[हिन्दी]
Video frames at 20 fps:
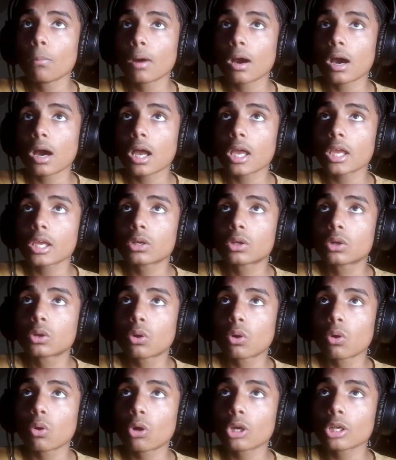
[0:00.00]
माय
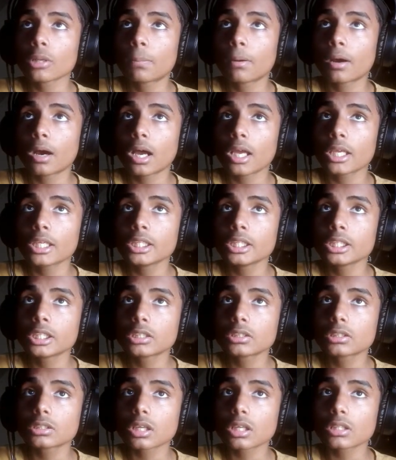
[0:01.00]
गॉड भाई
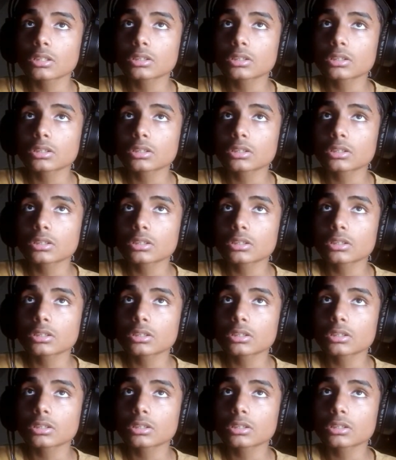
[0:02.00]
कितना